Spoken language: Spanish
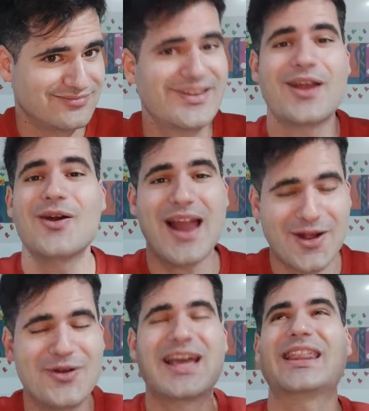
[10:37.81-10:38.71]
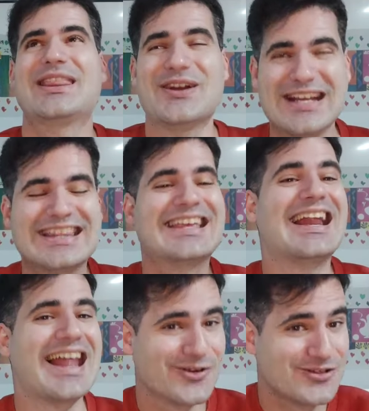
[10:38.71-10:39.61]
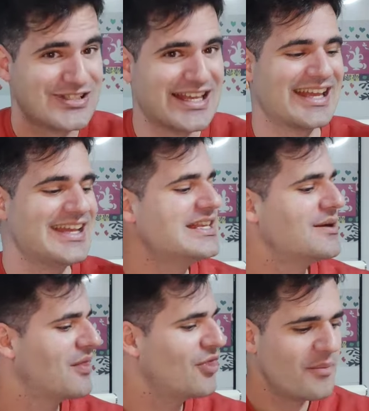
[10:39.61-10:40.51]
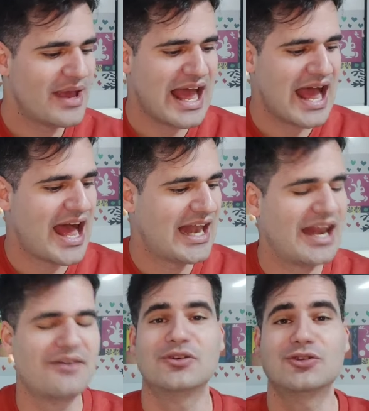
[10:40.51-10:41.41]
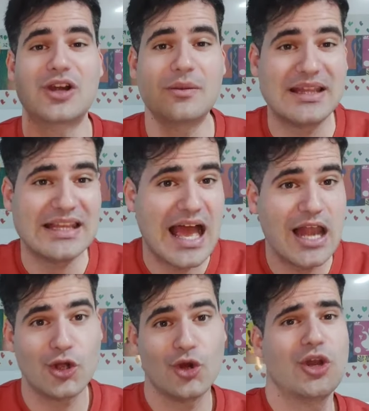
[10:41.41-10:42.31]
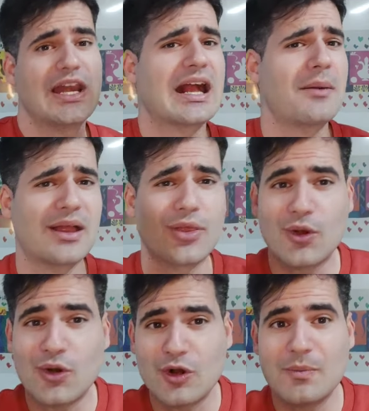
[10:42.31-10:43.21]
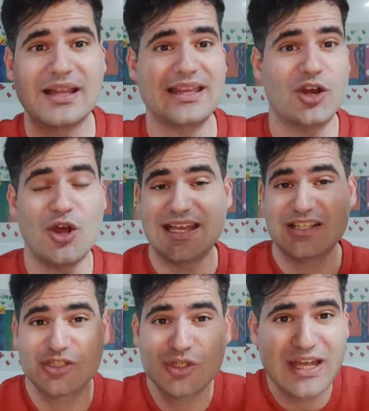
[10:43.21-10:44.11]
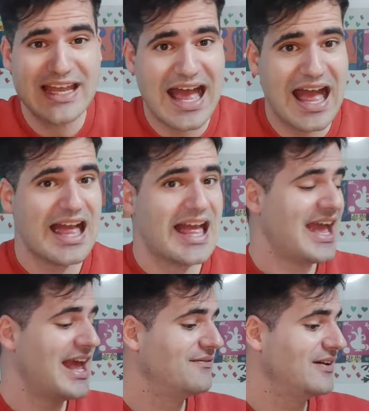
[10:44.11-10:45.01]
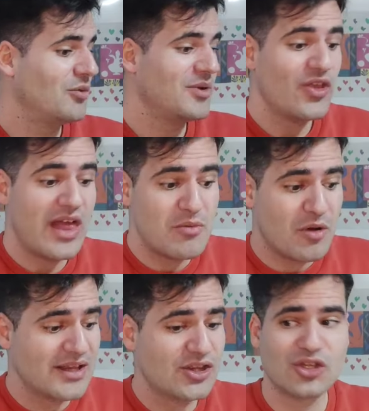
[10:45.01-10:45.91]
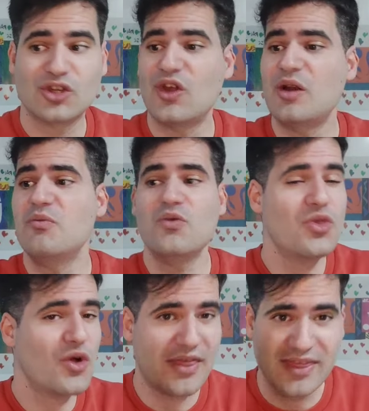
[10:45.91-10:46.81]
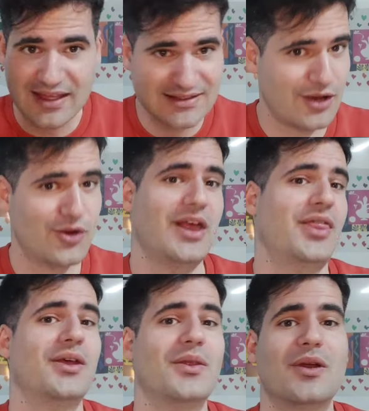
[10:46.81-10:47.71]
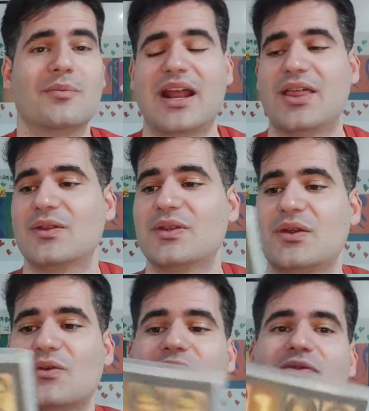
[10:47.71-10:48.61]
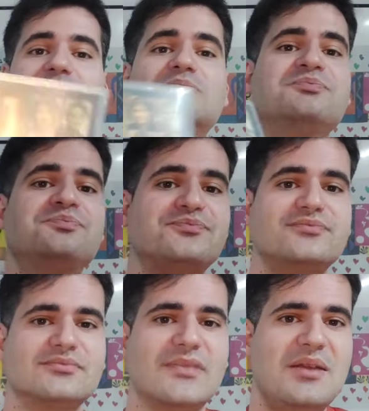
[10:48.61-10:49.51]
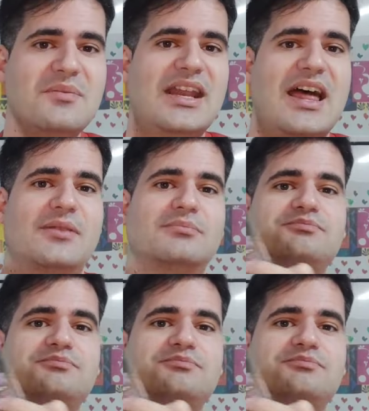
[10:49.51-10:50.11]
Tengo la colección entera, la conseguí llevándome las fotos repetidas al cole, cambiando con compañeros. Esto era el fenómeno del momento. Todo el mundo hacía esta colección de Operación Triunfo. Y mirad.